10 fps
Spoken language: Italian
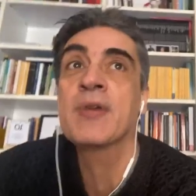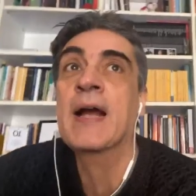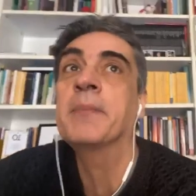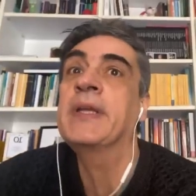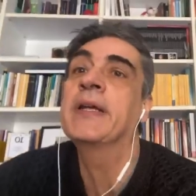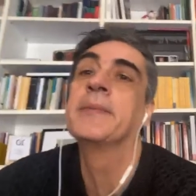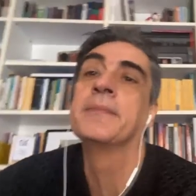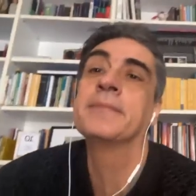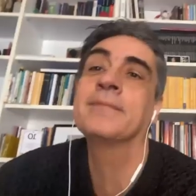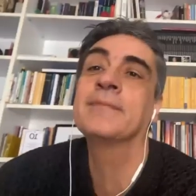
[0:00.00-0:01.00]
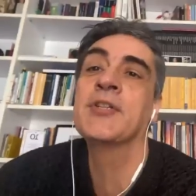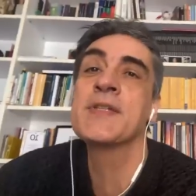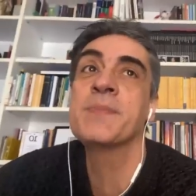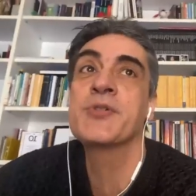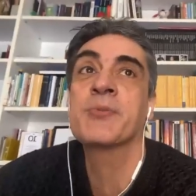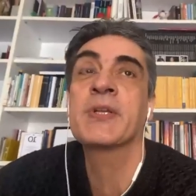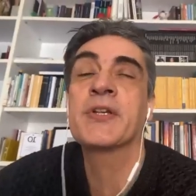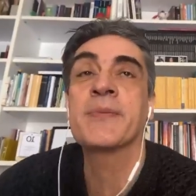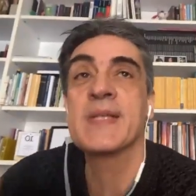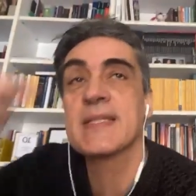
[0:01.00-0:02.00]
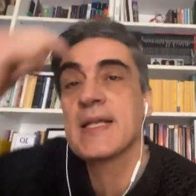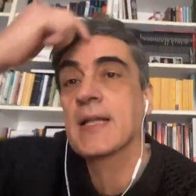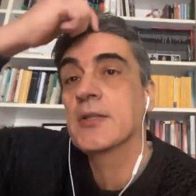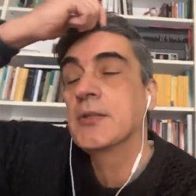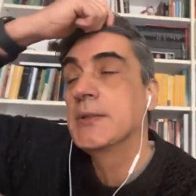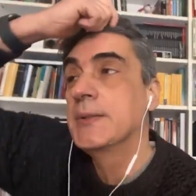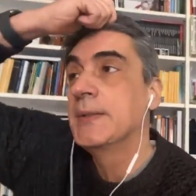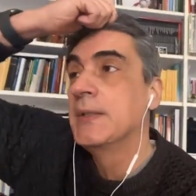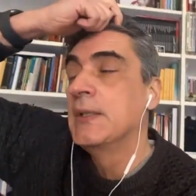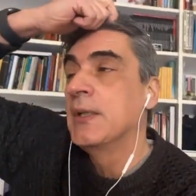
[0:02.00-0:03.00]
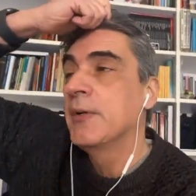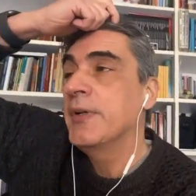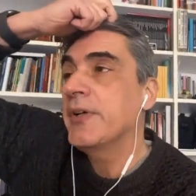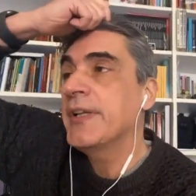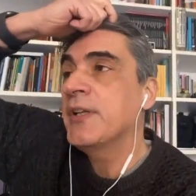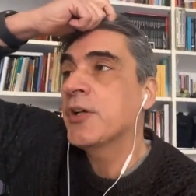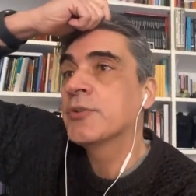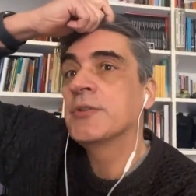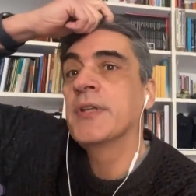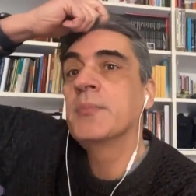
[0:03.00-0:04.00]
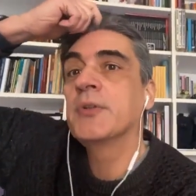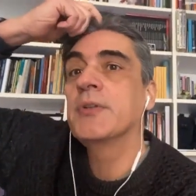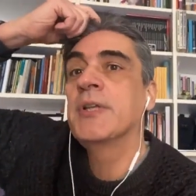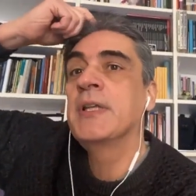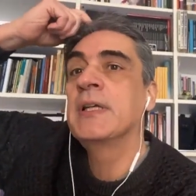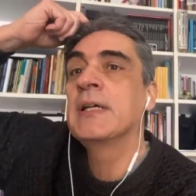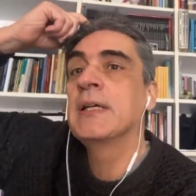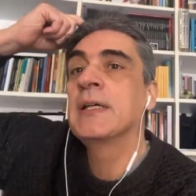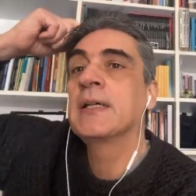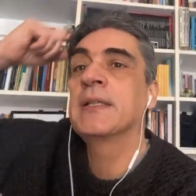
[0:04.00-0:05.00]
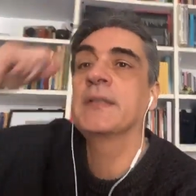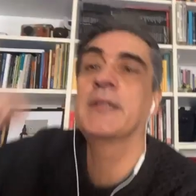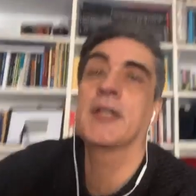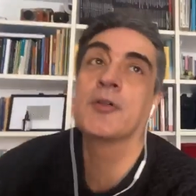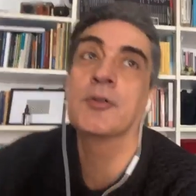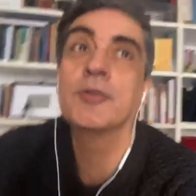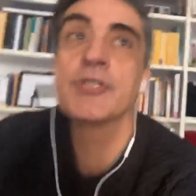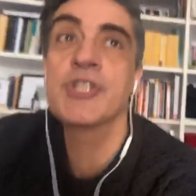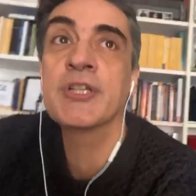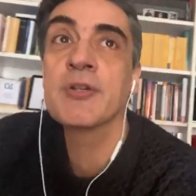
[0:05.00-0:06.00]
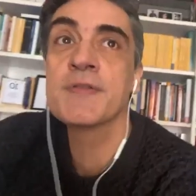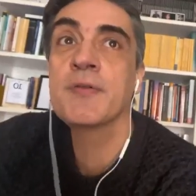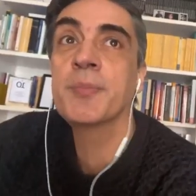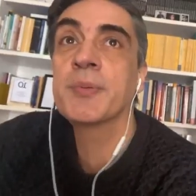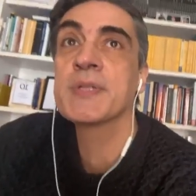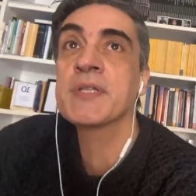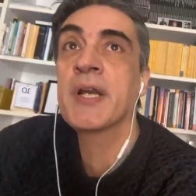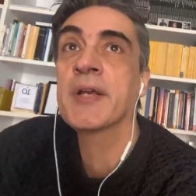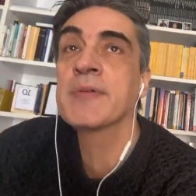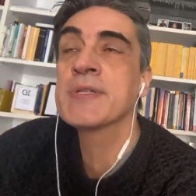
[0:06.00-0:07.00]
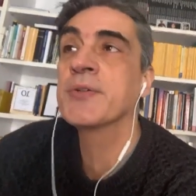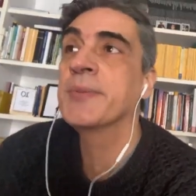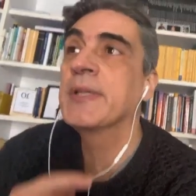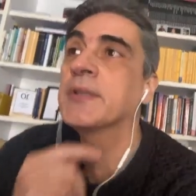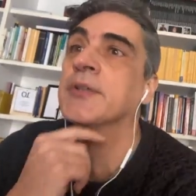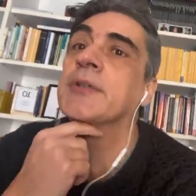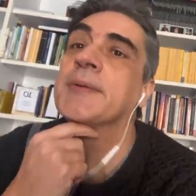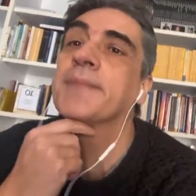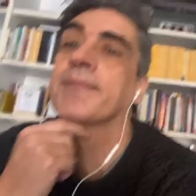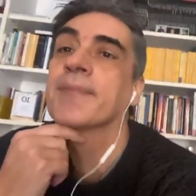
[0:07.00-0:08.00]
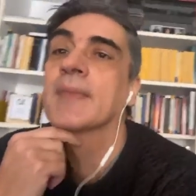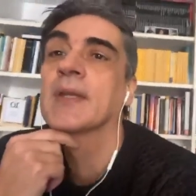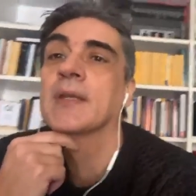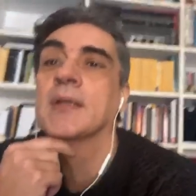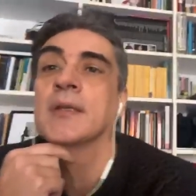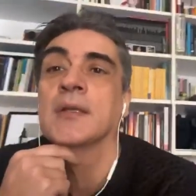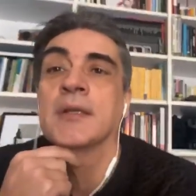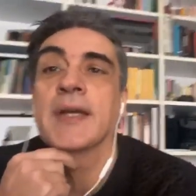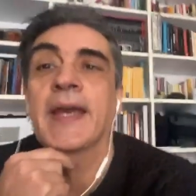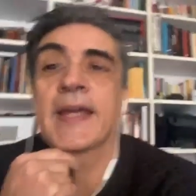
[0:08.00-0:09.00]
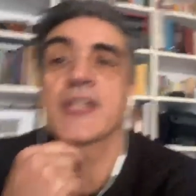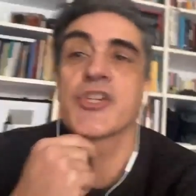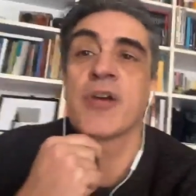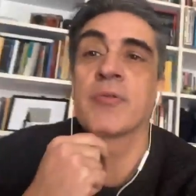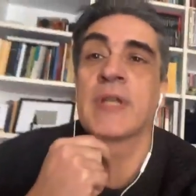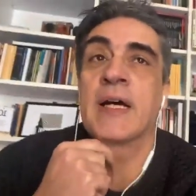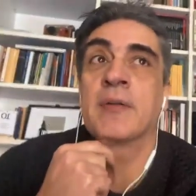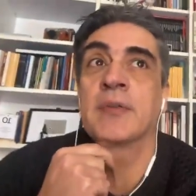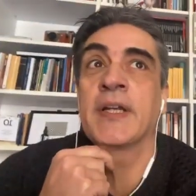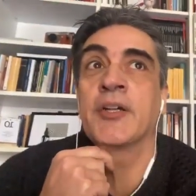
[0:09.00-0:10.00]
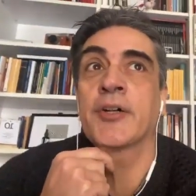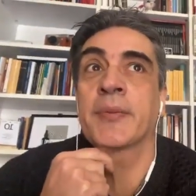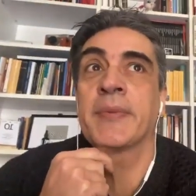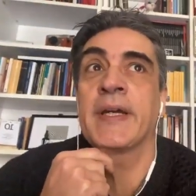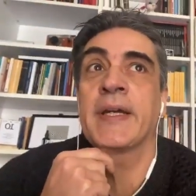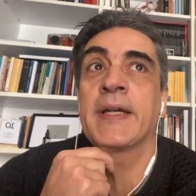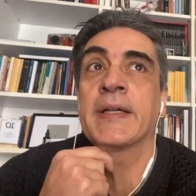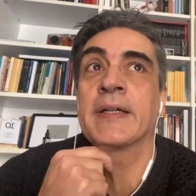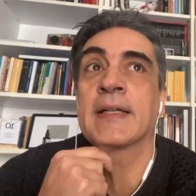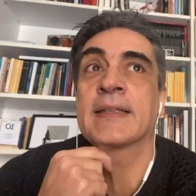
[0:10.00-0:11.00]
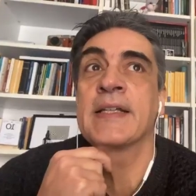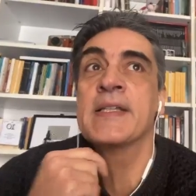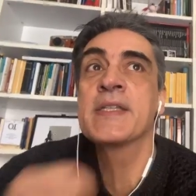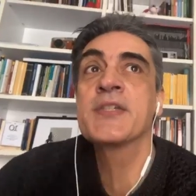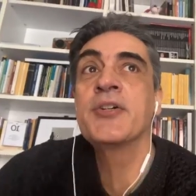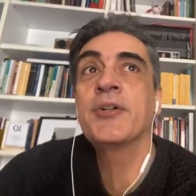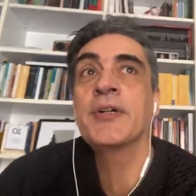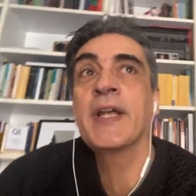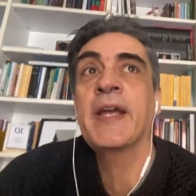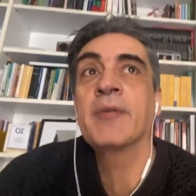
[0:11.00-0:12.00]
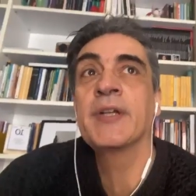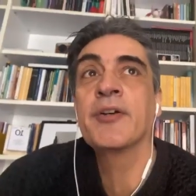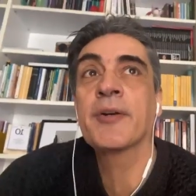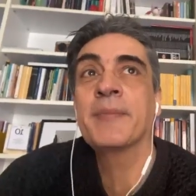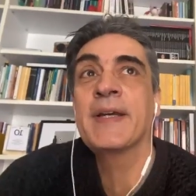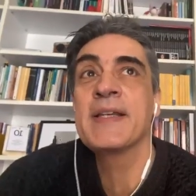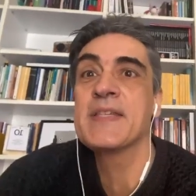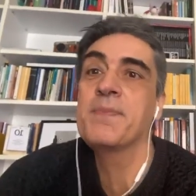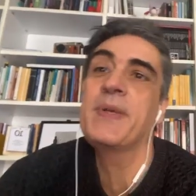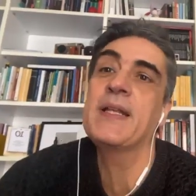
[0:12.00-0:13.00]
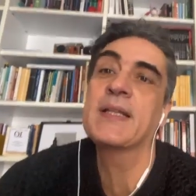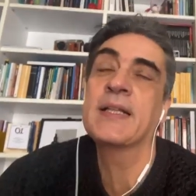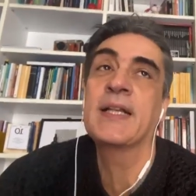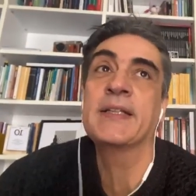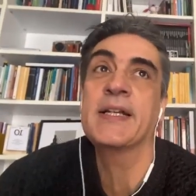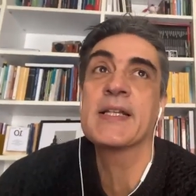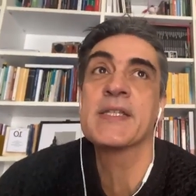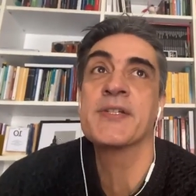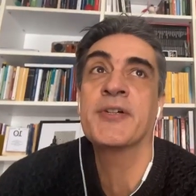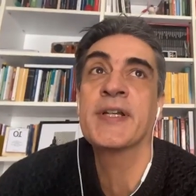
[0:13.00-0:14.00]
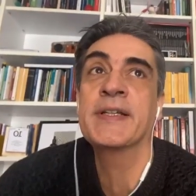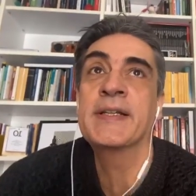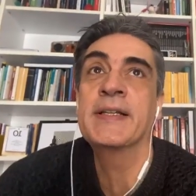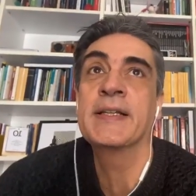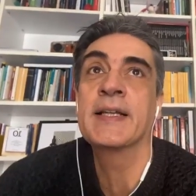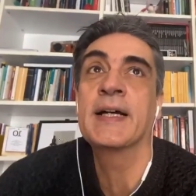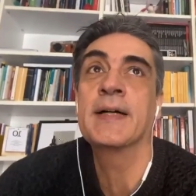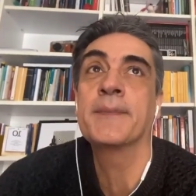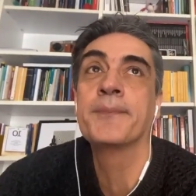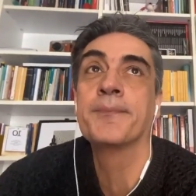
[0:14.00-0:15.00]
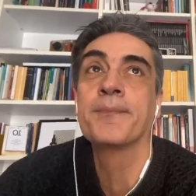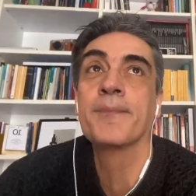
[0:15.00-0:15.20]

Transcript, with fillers: misurabile, non semplicemente come stanno. Quello che noto nel mondo del, del, del coaching, dello sviluppo personale in questo momento è che c'è un, un'enorme attenzione, un'enorme spinta nella direzione della,